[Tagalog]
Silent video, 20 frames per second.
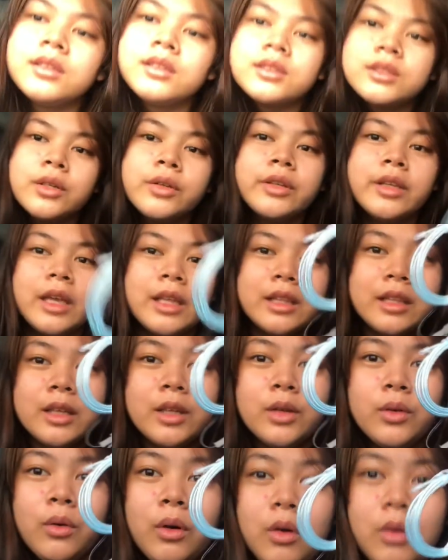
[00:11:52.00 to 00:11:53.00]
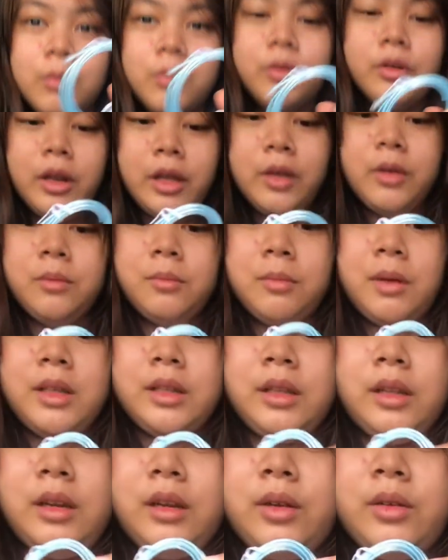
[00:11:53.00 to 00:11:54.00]
So, yan. Kinuha ko muna yung
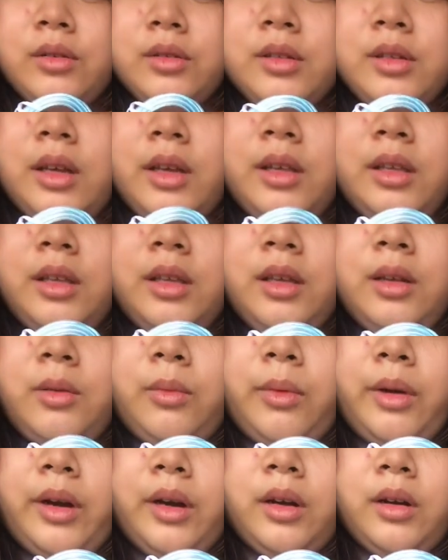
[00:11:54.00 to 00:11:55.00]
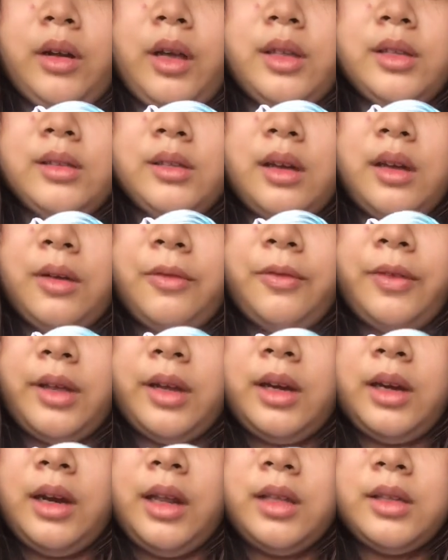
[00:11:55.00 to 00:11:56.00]
battery ko sa EL wire, ay sa
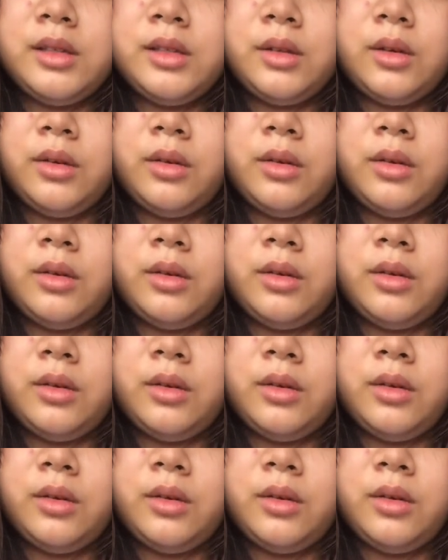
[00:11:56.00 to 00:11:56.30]
fairy lights ko.